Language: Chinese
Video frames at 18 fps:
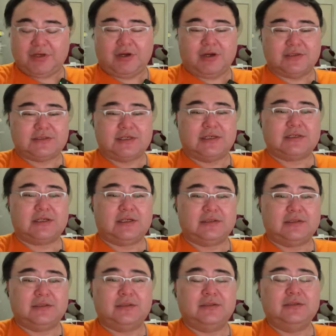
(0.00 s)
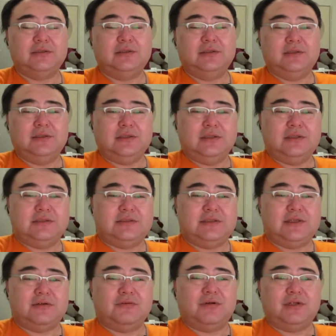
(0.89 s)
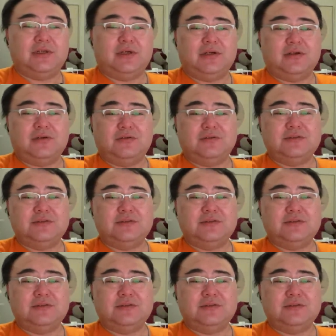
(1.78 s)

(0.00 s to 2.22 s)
有好下场呢？结果呢，勾